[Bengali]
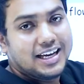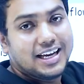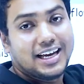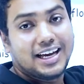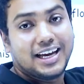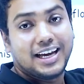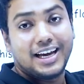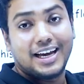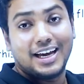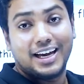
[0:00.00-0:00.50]
এ
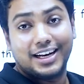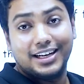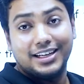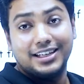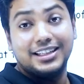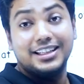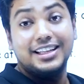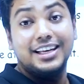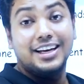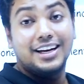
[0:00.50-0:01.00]
এন
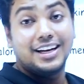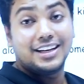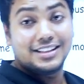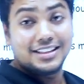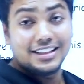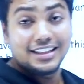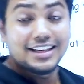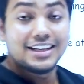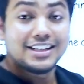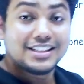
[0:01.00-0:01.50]
দেন
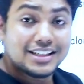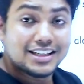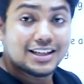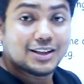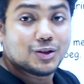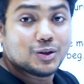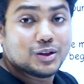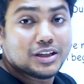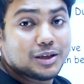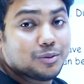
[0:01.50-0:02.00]
আছে কিনা সেটা
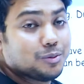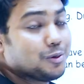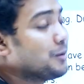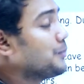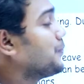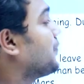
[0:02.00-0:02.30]
একটু দেখবো